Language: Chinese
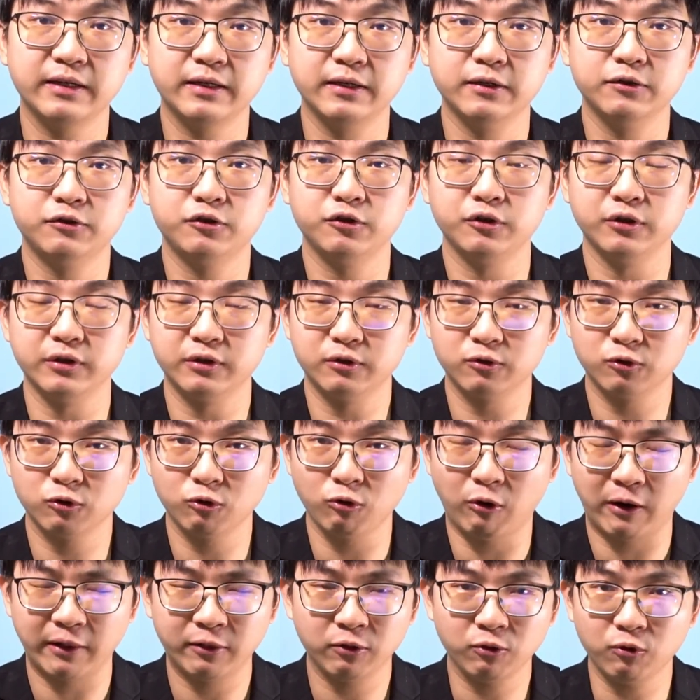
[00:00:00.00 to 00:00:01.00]
歌曲
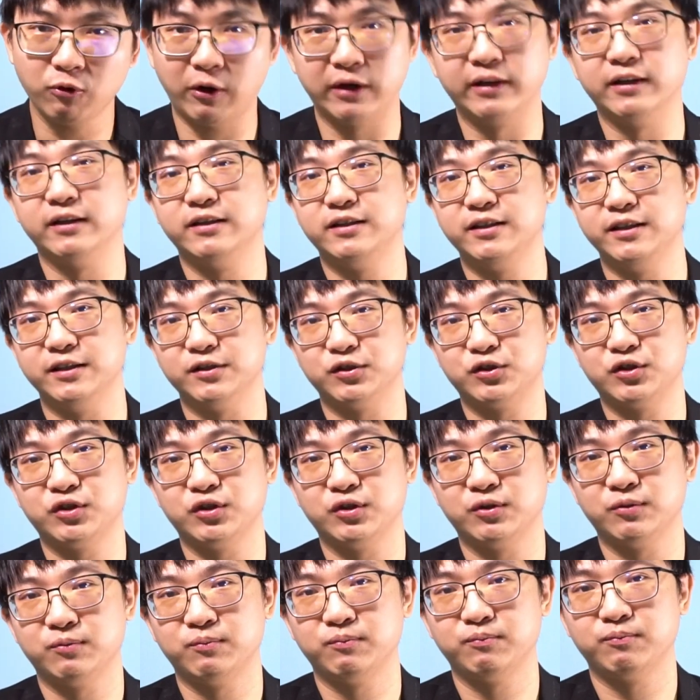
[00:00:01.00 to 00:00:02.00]
短短的解
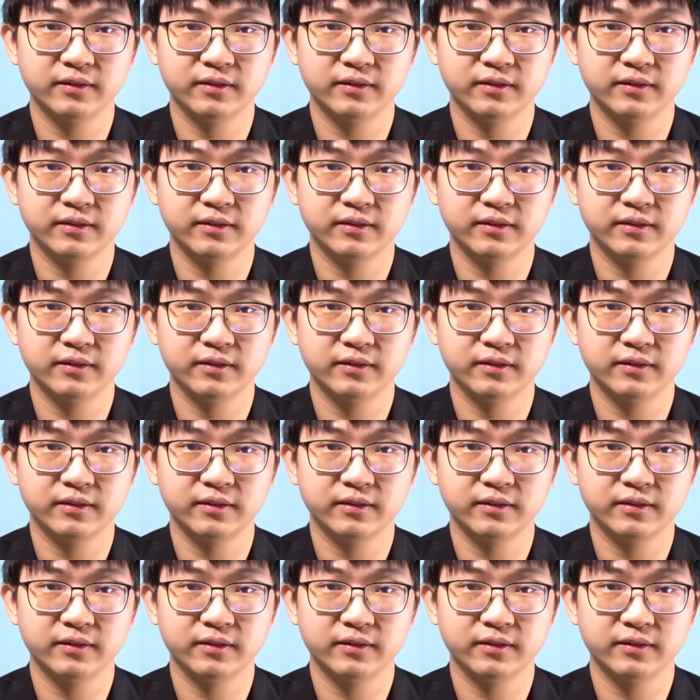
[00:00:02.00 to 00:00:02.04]
释。